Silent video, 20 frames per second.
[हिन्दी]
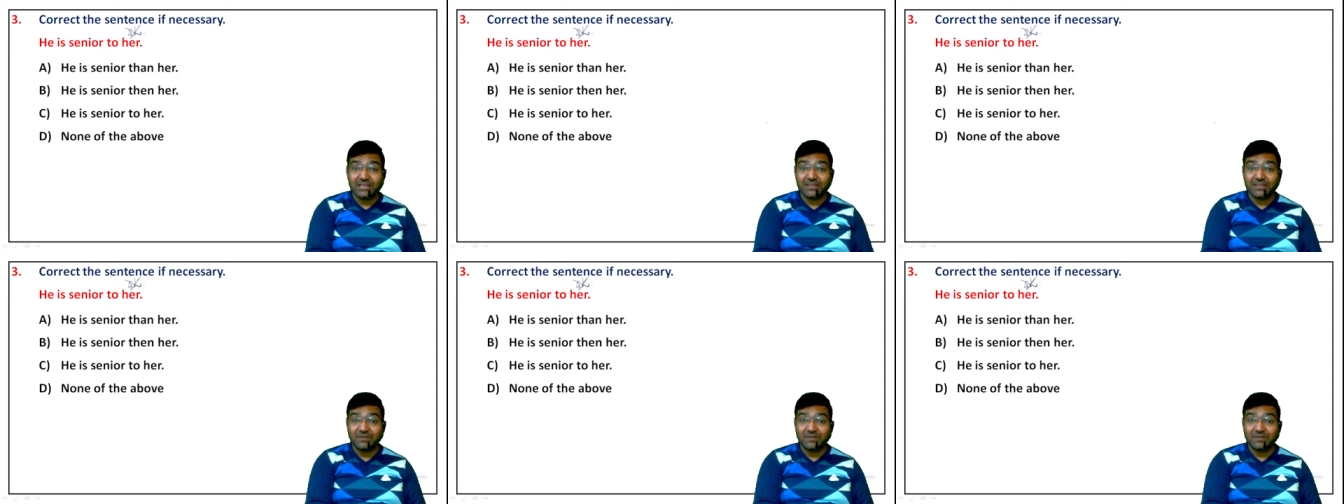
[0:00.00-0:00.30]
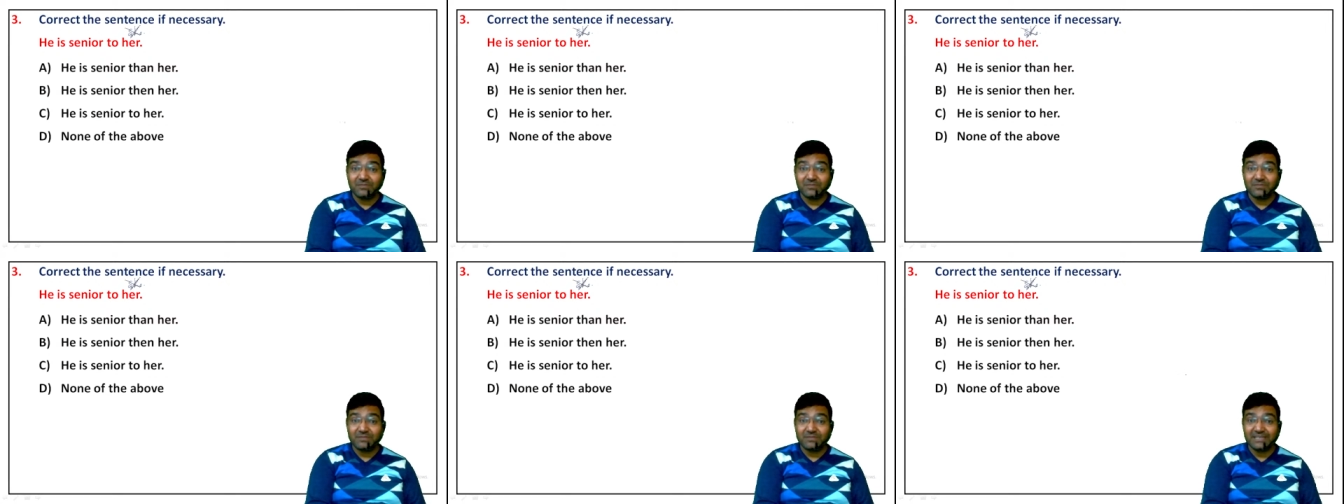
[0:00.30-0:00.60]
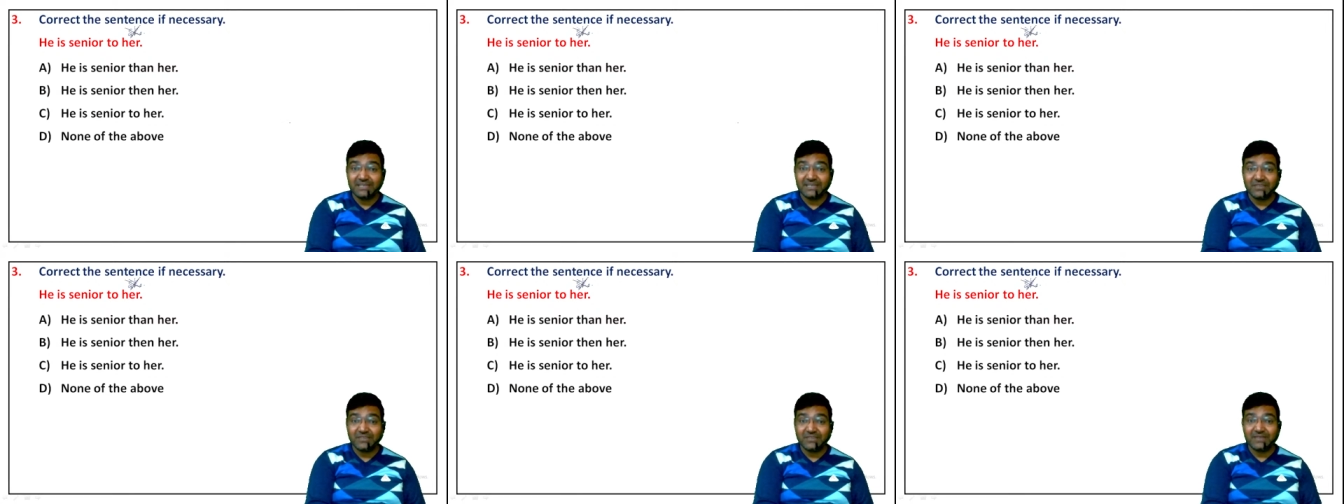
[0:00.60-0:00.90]
तब हम
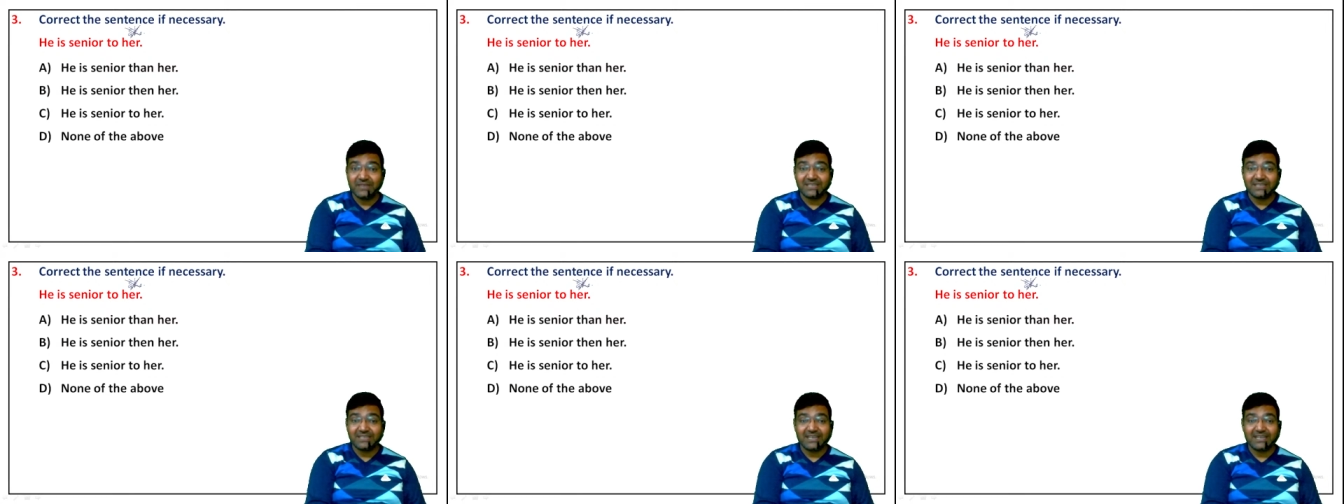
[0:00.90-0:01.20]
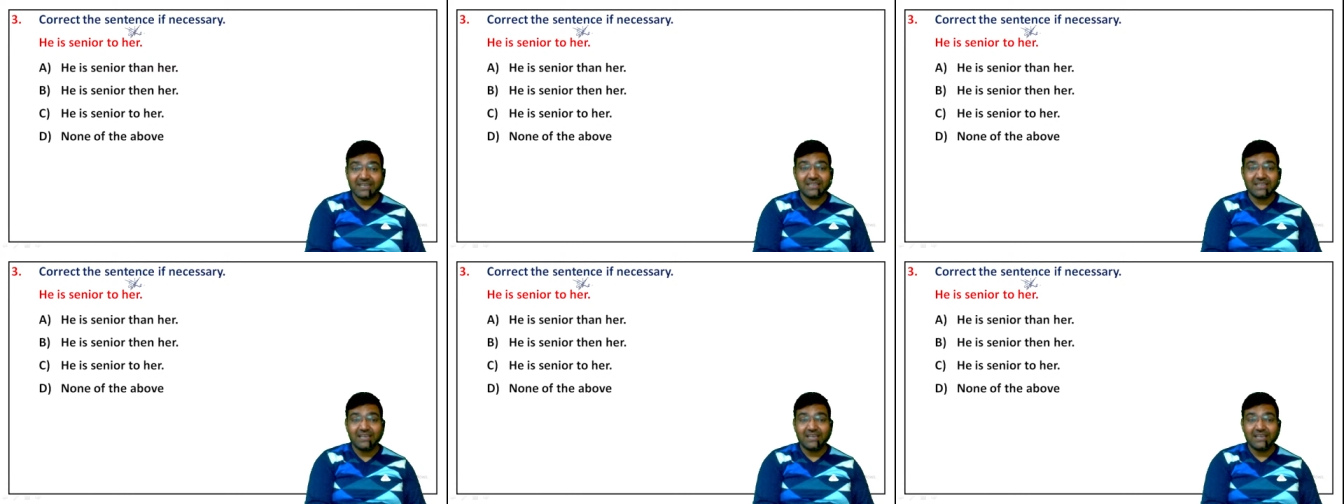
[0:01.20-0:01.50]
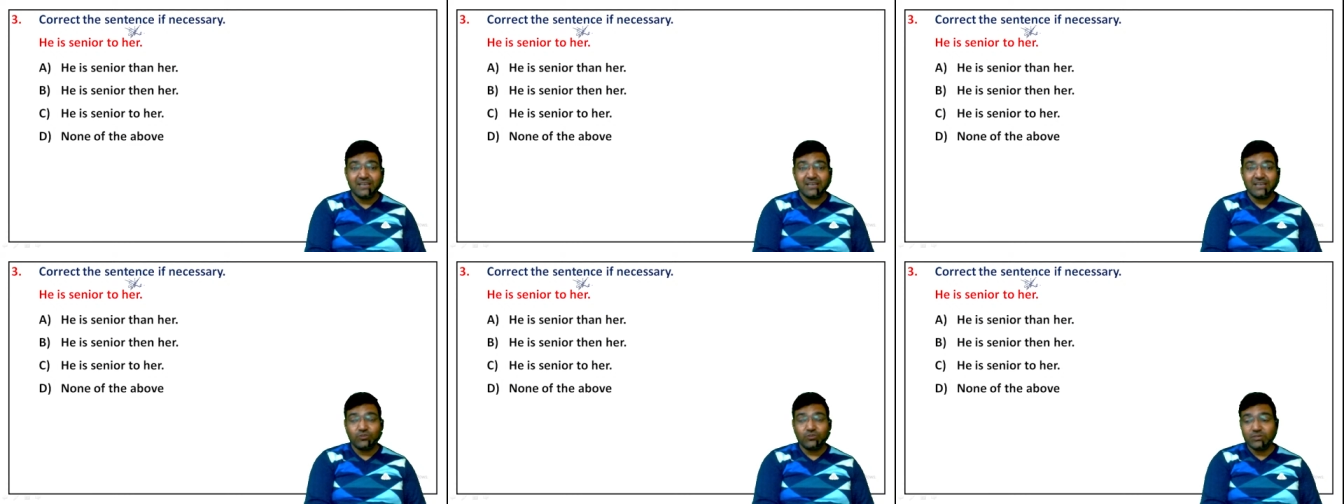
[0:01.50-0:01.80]
सब्जेक्टिव केस लगाते
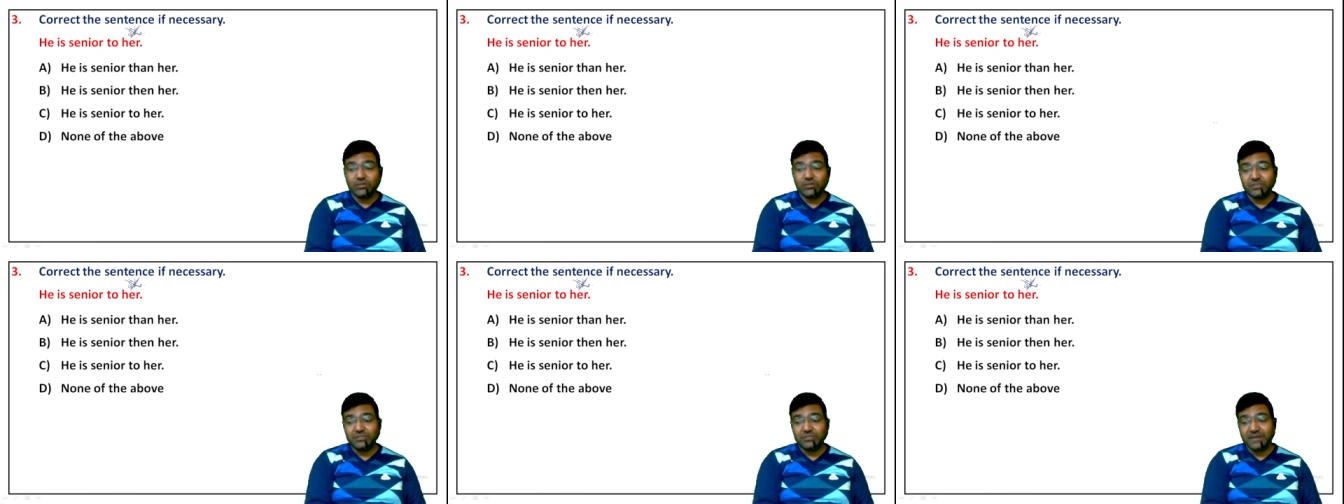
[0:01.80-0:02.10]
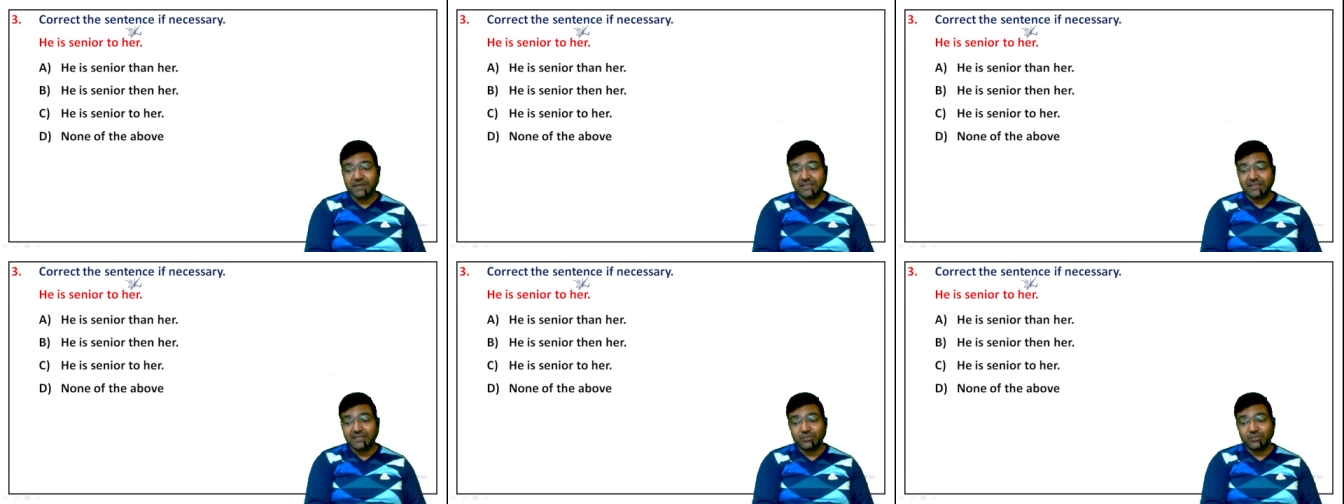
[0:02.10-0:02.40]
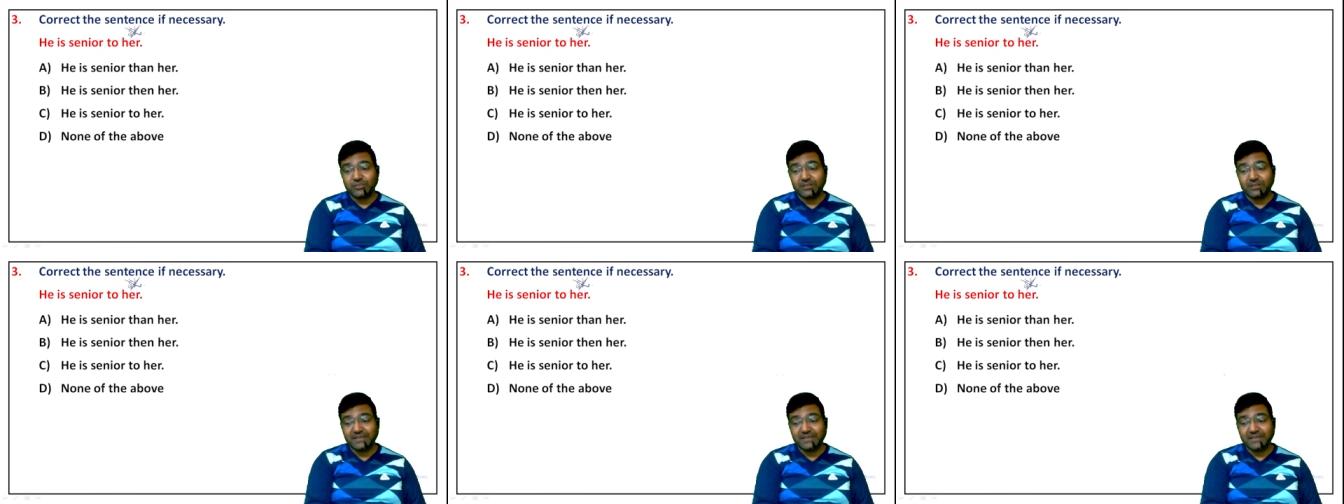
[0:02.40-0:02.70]
तो इसमें
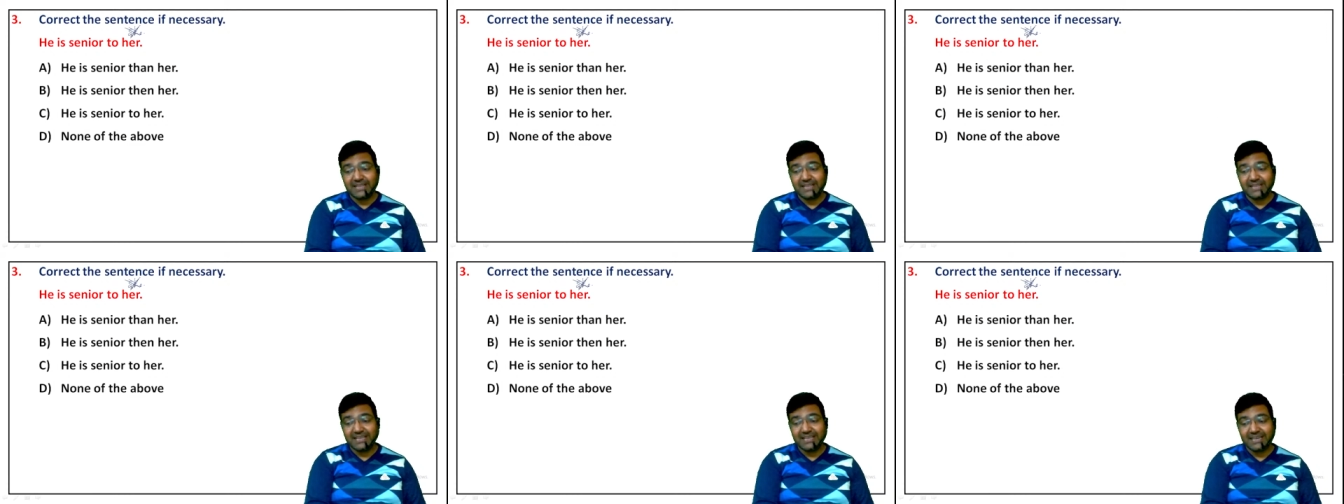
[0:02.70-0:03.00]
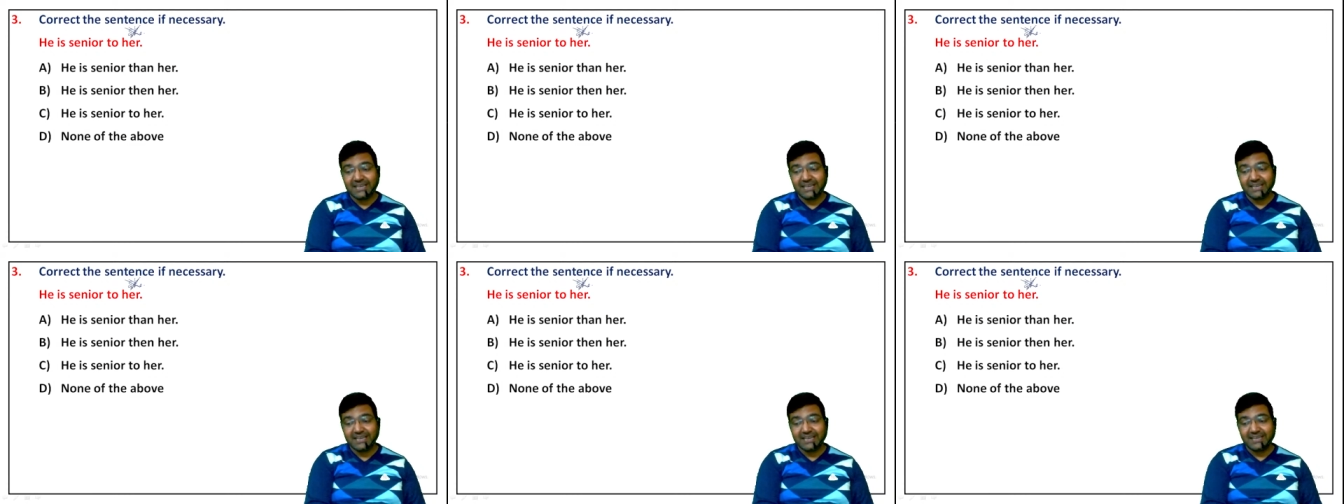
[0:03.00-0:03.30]
आंसर हम क्या देंगे